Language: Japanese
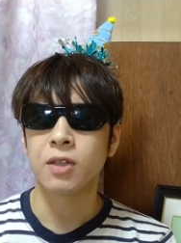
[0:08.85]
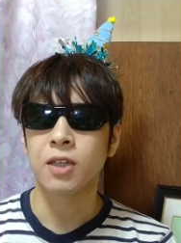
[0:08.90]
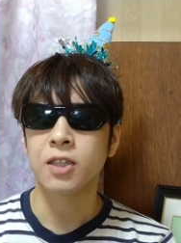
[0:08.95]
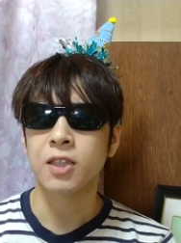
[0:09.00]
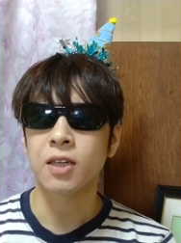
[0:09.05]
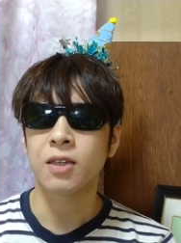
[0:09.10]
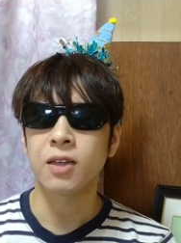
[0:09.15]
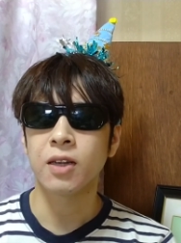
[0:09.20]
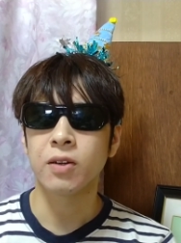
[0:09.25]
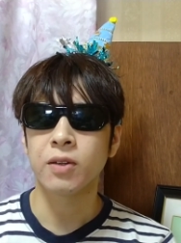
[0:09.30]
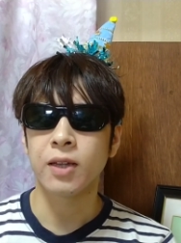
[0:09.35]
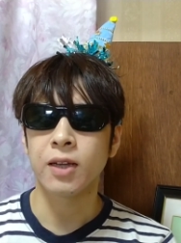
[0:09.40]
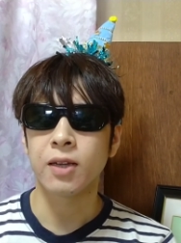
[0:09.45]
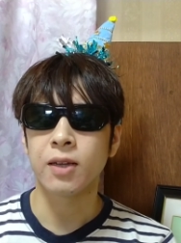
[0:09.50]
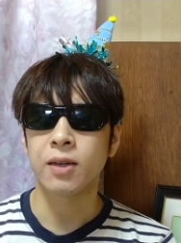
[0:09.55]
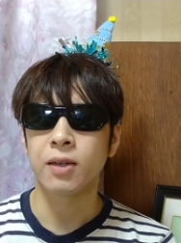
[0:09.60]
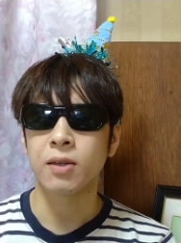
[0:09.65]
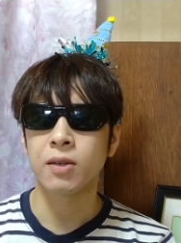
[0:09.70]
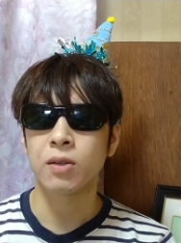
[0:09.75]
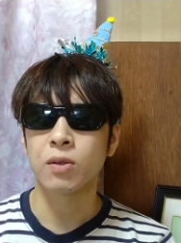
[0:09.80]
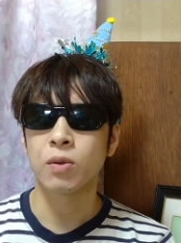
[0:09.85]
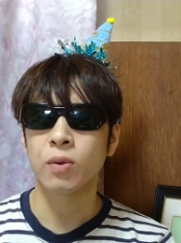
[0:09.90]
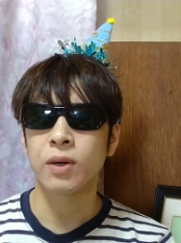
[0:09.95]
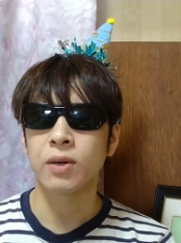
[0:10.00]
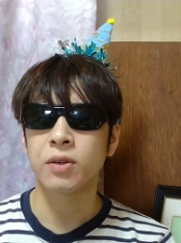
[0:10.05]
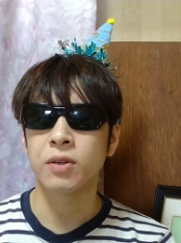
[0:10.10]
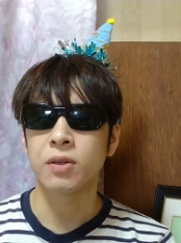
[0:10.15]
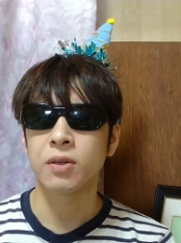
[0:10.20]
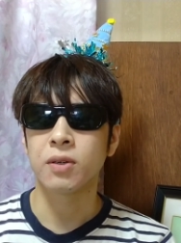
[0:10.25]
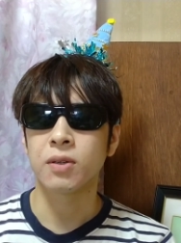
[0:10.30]
2チャンネルでと
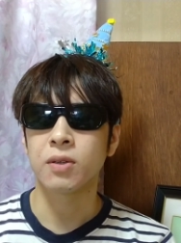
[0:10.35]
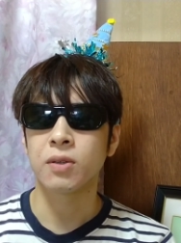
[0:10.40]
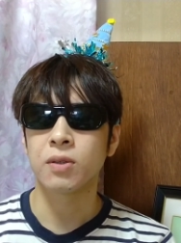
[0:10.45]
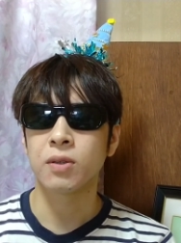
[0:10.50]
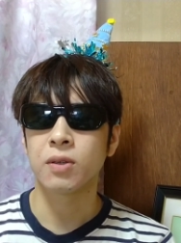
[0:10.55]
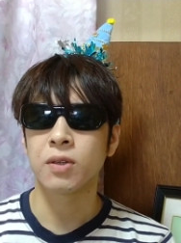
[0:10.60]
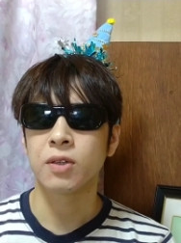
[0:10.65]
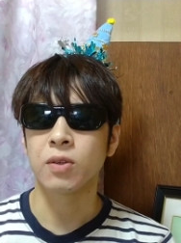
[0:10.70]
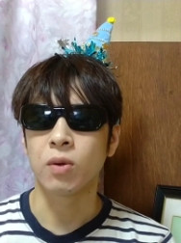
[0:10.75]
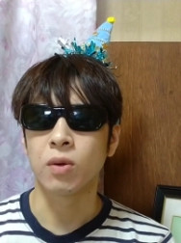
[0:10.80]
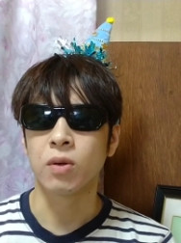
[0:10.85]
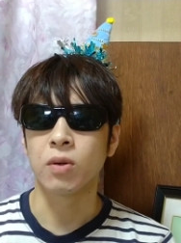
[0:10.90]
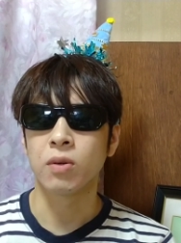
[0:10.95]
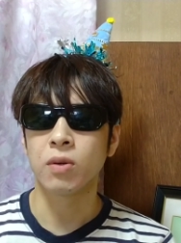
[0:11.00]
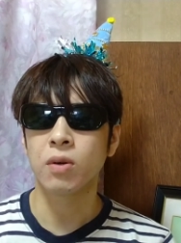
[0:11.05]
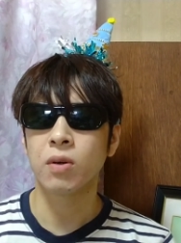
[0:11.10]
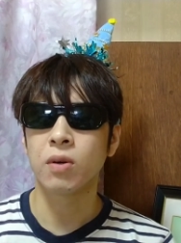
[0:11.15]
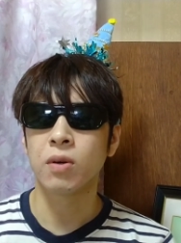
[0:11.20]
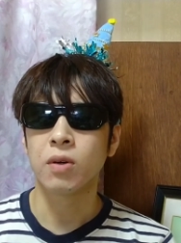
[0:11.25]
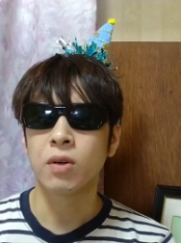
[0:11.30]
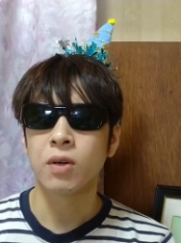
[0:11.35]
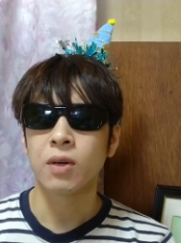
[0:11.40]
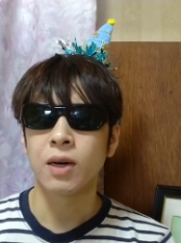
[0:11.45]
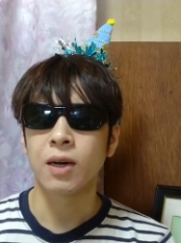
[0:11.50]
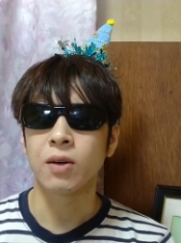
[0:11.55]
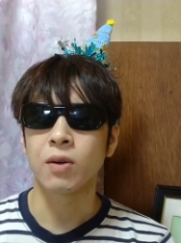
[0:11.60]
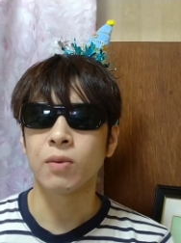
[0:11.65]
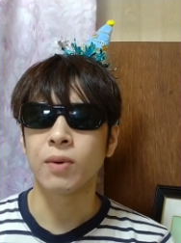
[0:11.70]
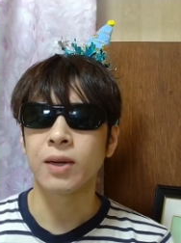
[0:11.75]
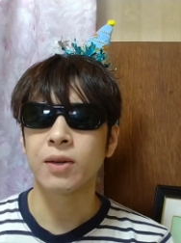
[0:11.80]
ある人の
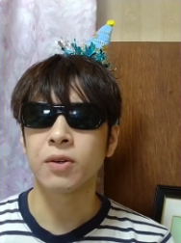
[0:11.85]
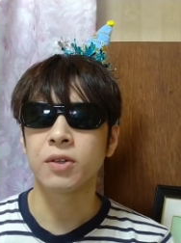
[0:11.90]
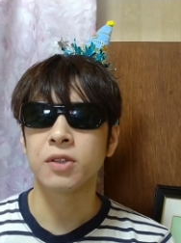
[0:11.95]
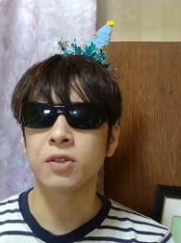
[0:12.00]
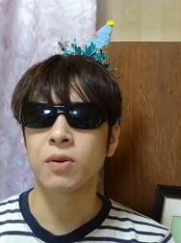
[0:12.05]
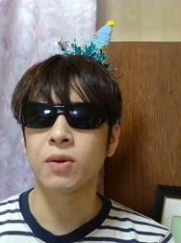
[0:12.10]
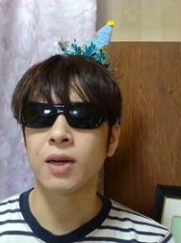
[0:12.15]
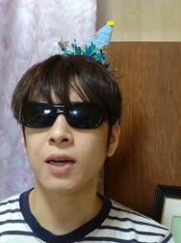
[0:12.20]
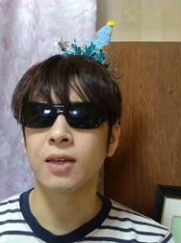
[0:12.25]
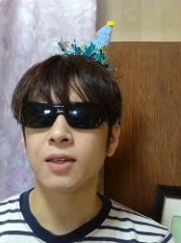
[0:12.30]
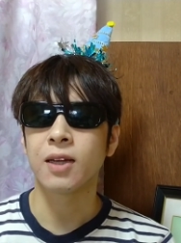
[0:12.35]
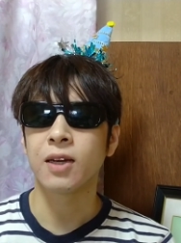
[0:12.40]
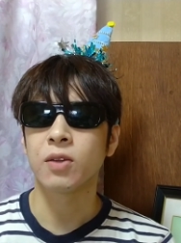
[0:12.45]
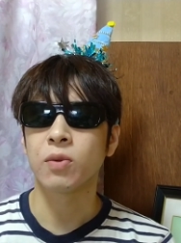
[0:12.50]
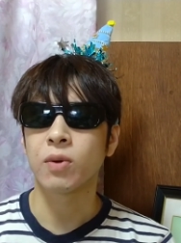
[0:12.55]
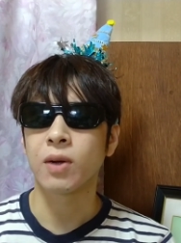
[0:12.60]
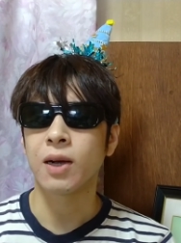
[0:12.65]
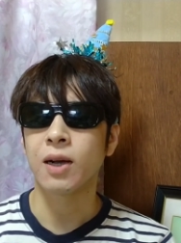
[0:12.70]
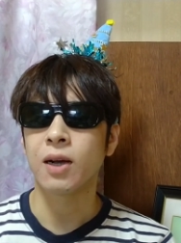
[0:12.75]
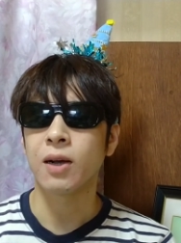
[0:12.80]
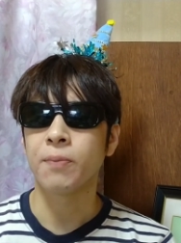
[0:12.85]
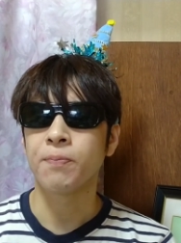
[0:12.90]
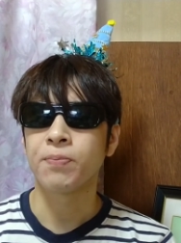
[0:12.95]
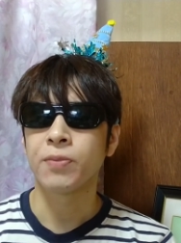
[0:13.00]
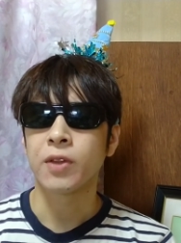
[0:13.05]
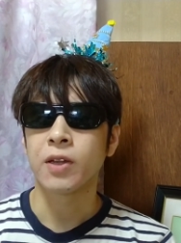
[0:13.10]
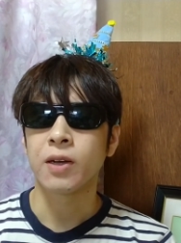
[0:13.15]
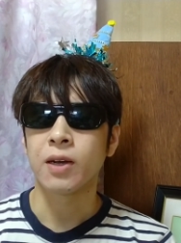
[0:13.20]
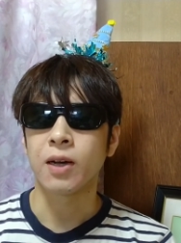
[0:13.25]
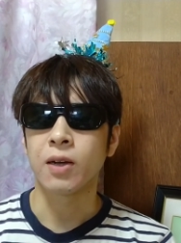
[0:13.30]
あの悪口を書いたりとか、
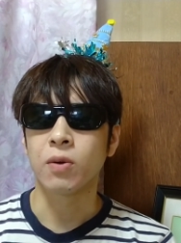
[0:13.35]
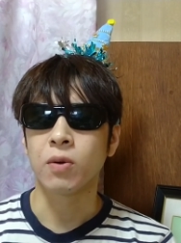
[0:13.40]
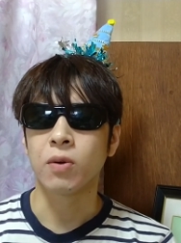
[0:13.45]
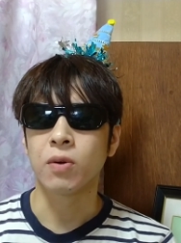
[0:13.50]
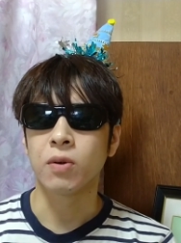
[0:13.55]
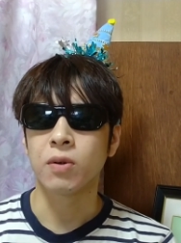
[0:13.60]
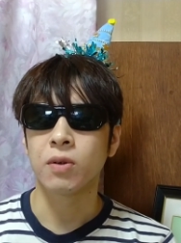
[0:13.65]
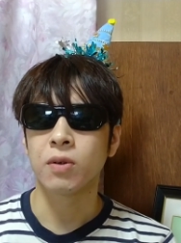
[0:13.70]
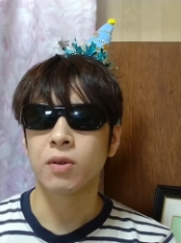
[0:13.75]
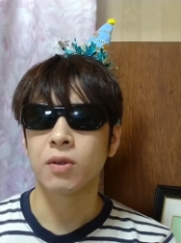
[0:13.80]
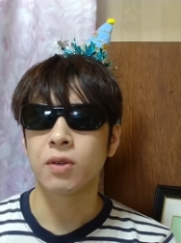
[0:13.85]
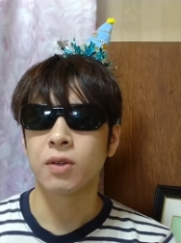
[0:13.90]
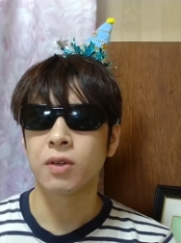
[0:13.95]
あの、